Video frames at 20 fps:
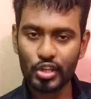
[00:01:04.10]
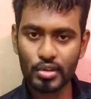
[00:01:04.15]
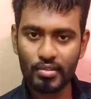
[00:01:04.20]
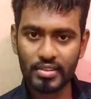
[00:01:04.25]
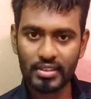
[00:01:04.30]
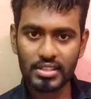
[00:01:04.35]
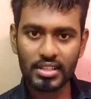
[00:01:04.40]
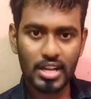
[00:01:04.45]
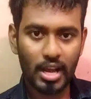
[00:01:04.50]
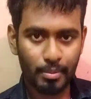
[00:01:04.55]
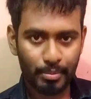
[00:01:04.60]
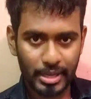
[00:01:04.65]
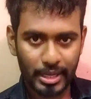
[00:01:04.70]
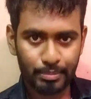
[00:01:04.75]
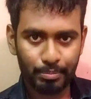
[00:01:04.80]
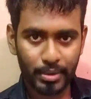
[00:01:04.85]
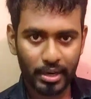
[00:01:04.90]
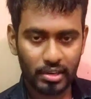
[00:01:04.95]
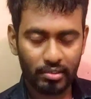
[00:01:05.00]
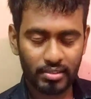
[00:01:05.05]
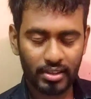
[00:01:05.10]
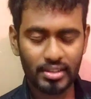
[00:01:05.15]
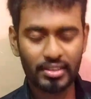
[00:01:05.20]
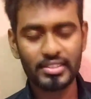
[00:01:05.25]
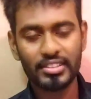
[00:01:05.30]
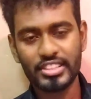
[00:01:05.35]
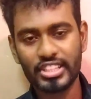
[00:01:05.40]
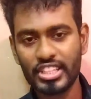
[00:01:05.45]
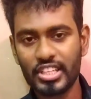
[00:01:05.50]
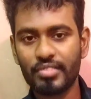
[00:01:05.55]
வீடியோ வந்து நான் மேக் பண்ணுவேன்
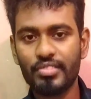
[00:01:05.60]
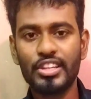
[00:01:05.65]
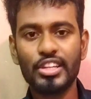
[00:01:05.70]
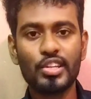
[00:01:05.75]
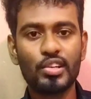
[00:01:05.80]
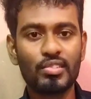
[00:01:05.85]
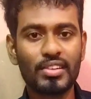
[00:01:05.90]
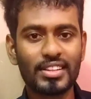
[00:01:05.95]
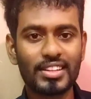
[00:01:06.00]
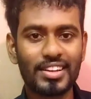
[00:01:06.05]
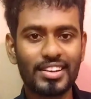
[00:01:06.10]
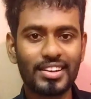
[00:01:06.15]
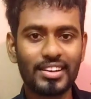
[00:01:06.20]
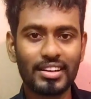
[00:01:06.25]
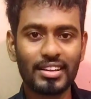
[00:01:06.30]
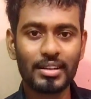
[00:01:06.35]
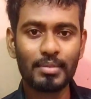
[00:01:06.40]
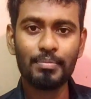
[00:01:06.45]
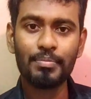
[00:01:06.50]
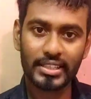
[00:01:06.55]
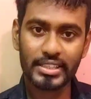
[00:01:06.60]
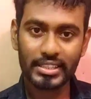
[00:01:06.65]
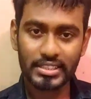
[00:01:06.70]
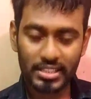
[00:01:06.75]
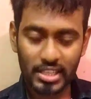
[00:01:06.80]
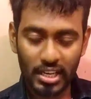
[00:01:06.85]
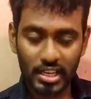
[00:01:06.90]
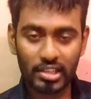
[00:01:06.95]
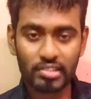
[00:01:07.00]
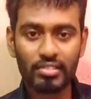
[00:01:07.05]
சின்ன வீடியோவாக தான் இருக்கும்
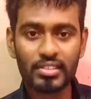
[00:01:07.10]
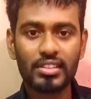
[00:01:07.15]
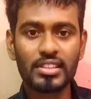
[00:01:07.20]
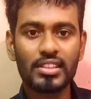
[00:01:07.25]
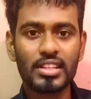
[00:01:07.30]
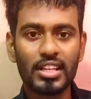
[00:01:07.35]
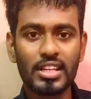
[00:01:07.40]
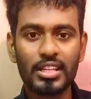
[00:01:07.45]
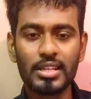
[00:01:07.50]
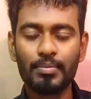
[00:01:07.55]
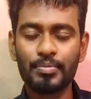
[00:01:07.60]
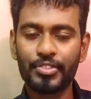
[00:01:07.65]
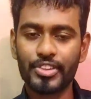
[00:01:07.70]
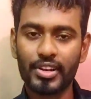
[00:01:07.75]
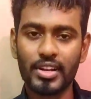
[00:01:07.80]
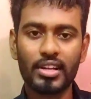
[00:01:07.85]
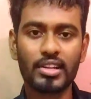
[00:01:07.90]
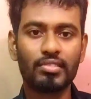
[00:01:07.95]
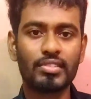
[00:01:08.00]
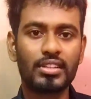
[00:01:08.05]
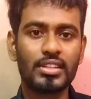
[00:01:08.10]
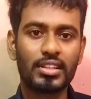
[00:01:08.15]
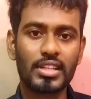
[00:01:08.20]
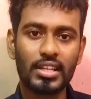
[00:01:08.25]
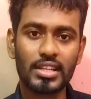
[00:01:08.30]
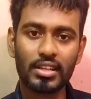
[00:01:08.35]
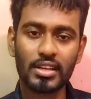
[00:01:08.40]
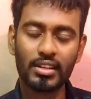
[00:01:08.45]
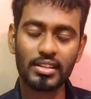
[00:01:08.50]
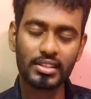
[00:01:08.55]
சிலருக்கு வந்து தெரியும் சிலருக்கு வந்து
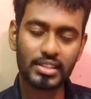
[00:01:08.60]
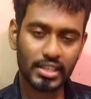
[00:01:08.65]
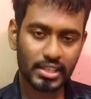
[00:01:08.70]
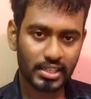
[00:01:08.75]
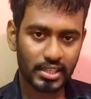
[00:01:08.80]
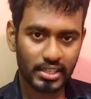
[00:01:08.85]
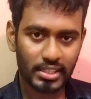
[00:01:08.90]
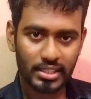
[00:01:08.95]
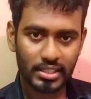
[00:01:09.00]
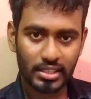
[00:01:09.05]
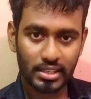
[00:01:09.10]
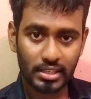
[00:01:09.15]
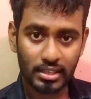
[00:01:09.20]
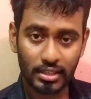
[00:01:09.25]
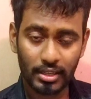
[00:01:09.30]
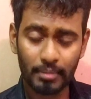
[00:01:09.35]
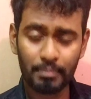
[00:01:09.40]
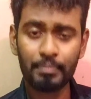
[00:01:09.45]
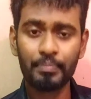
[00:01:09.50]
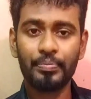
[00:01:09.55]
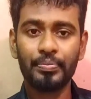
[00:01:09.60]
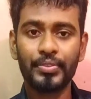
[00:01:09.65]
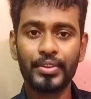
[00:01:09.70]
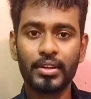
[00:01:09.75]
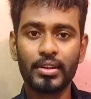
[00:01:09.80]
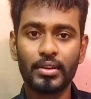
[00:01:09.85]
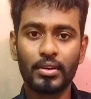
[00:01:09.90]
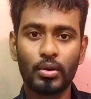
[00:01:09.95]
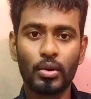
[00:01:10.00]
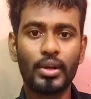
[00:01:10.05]
தெரியாது தெரியாடி கேளுங்க
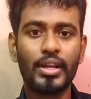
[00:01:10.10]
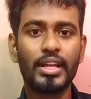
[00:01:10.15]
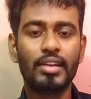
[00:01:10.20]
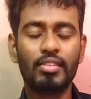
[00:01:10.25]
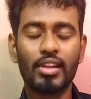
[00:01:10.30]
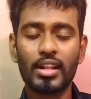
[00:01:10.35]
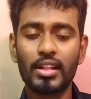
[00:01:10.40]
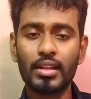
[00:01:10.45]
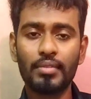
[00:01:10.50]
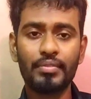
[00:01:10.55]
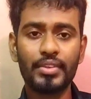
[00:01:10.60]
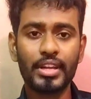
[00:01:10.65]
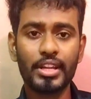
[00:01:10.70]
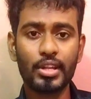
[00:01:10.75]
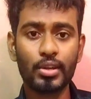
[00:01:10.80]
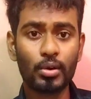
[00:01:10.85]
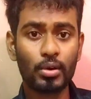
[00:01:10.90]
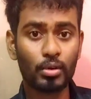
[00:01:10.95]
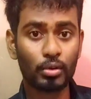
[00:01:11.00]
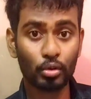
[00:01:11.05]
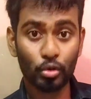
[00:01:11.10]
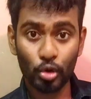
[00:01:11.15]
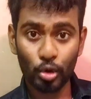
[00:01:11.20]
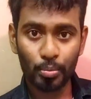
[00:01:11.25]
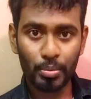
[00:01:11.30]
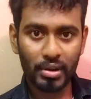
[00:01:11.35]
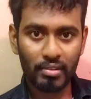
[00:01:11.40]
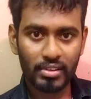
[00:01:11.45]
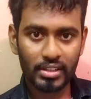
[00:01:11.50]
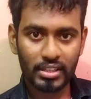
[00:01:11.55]
ஓகே இவ்வளோ தான் வீடியோ
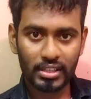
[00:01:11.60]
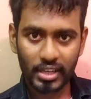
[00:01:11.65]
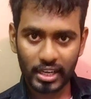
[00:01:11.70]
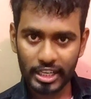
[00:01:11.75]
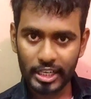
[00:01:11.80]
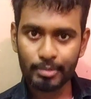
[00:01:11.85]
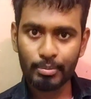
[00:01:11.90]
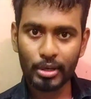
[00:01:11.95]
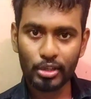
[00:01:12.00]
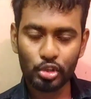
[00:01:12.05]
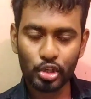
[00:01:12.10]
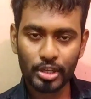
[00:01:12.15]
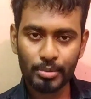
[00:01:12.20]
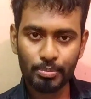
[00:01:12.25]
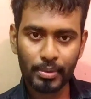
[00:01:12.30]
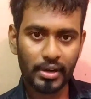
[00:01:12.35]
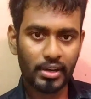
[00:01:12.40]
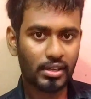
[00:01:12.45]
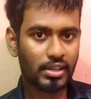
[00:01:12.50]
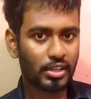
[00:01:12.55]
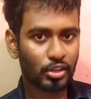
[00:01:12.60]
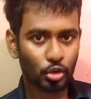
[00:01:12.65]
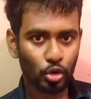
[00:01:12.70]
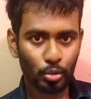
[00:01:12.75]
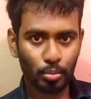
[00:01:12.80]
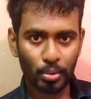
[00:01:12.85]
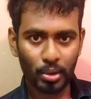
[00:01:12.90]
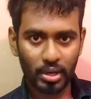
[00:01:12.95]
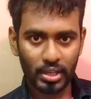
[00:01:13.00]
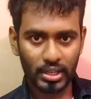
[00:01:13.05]
குரூப்பில் வந்து கண்டிப்பாக ஜாயின் பண்ணுங்கள்
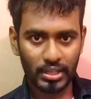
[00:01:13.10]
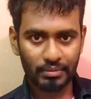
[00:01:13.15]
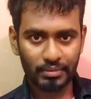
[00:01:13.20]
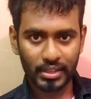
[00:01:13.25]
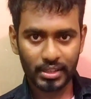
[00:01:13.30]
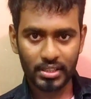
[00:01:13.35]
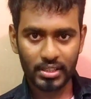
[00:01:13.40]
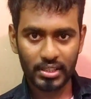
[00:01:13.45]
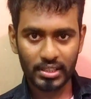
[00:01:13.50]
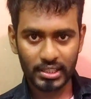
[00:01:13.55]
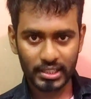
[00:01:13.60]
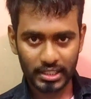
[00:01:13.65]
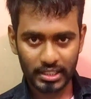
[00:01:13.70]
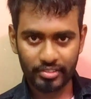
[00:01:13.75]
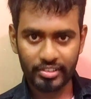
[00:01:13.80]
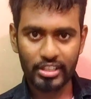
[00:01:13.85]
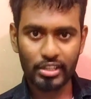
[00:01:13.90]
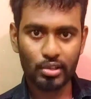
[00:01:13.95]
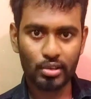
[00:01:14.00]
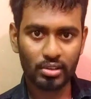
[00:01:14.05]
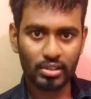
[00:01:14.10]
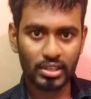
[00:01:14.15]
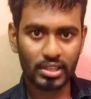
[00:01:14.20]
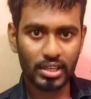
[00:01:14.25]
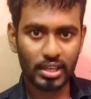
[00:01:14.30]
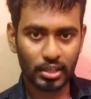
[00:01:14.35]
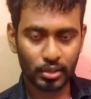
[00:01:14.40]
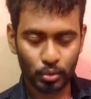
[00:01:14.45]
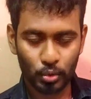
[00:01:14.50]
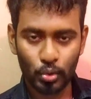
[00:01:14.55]
குரூப்போட லிங்க் வந்து இந்த வீடியோ
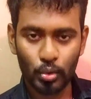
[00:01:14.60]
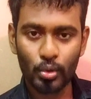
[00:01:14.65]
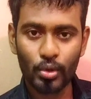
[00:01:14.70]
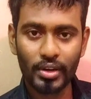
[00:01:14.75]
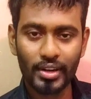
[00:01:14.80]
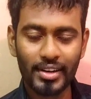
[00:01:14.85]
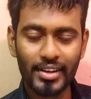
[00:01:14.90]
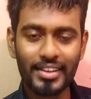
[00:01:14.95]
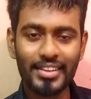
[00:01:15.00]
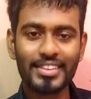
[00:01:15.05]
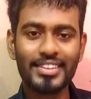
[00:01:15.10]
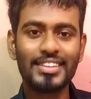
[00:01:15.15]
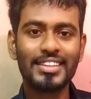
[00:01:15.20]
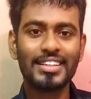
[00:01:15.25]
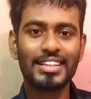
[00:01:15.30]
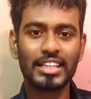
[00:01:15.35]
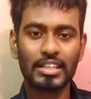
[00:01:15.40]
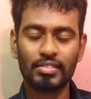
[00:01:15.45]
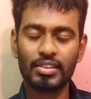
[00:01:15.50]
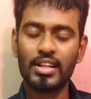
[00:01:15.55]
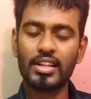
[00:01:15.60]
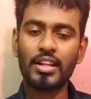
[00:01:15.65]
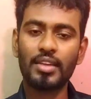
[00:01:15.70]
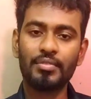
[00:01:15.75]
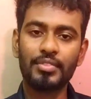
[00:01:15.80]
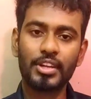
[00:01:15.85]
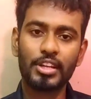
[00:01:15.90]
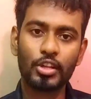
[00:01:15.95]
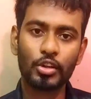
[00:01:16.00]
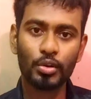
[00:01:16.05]
கீழே கொடுக்குறேன் இவ்வளோ
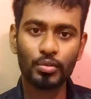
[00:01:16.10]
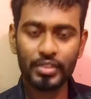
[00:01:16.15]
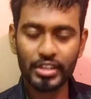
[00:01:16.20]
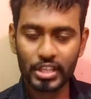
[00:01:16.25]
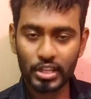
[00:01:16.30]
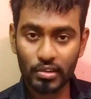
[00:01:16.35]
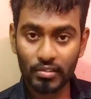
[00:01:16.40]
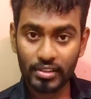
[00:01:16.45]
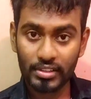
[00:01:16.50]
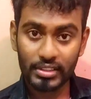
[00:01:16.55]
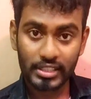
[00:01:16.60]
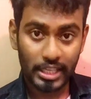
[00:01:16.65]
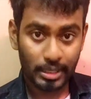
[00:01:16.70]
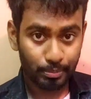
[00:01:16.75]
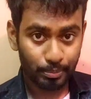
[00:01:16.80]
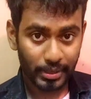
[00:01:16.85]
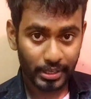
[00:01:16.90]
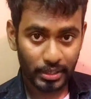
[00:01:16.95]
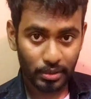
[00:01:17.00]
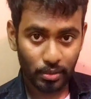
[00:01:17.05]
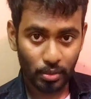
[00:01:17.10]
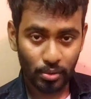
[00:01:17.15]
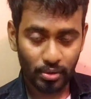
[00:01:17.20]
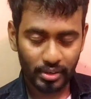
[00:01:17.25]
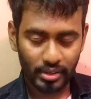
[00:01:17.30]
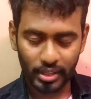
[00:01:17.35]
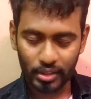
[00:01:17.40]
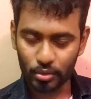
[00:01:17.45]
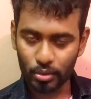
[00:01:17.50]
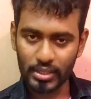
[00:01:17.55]
தான் வீடியோ வீடியோ வந்து என்
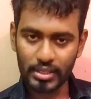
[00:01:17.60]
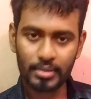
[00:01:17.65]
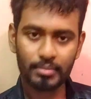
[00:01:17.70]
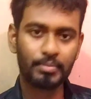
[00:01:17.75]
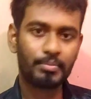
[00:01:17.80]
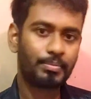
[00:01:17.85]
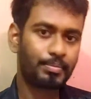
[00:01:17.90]
பண்ணிக்கொள்கிறேன் அதோட